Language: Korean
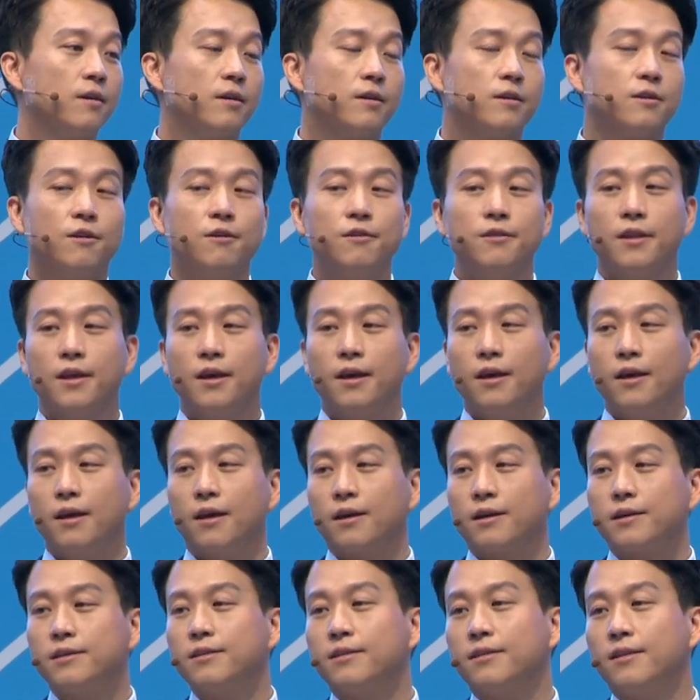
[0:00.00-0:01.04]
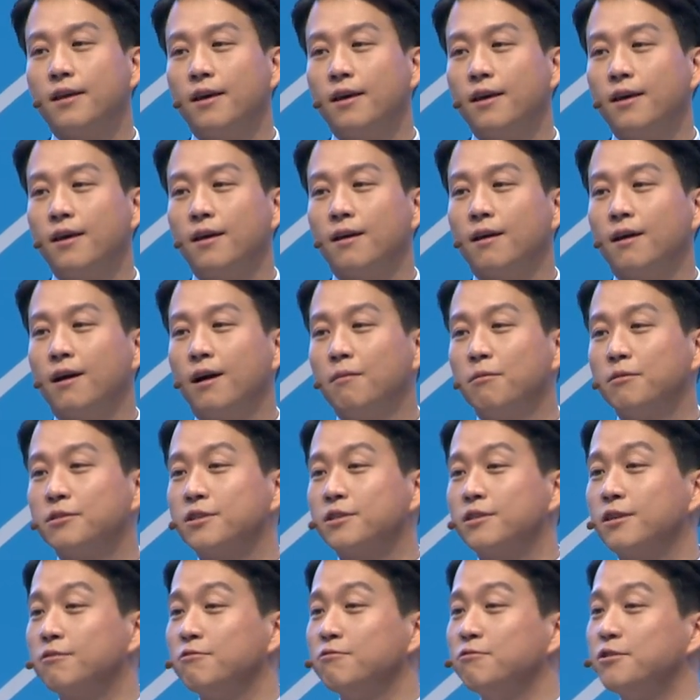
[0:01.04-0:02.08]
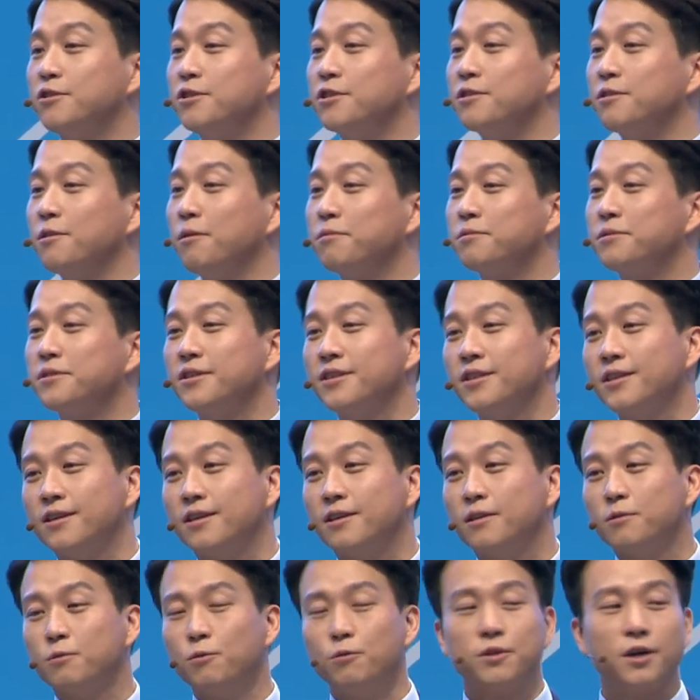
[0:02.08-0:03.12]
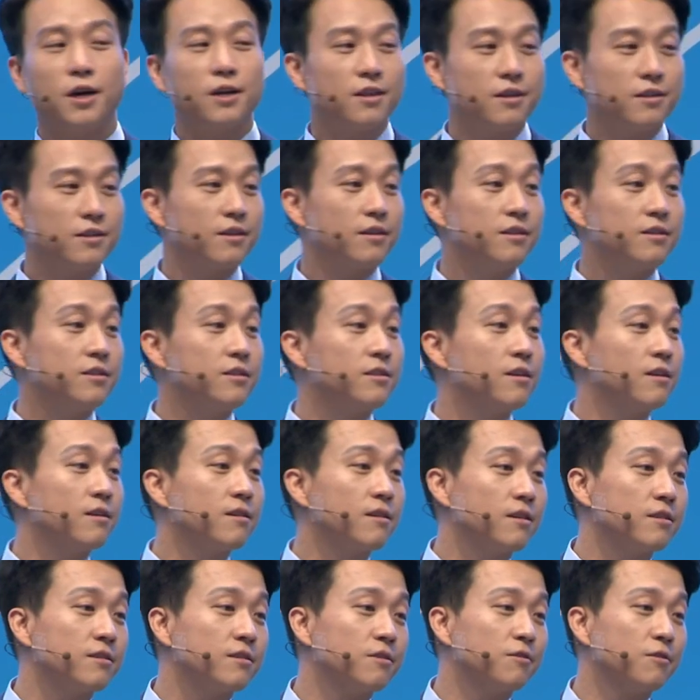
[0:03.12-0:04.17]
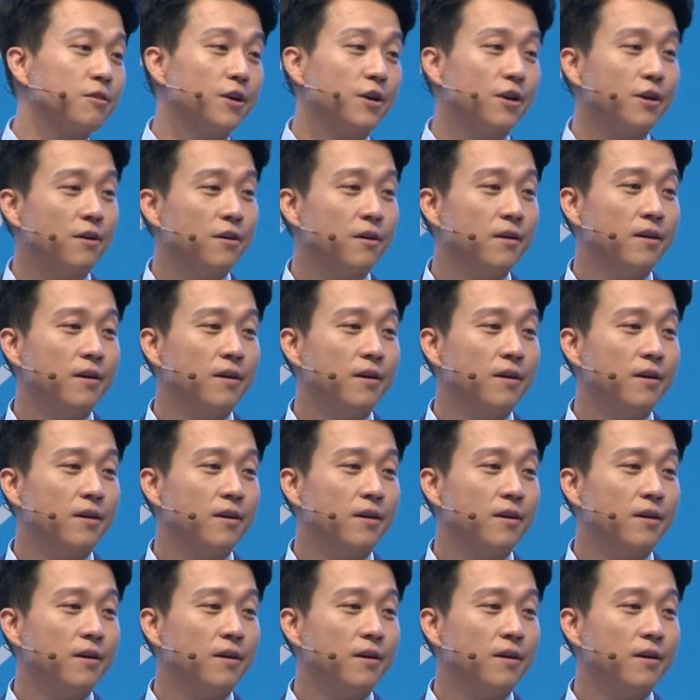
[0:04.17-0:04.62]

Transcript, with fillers: 그런데 그때 아버지가 눈치가 없이 또 다단계를 시작을 하신 거예요.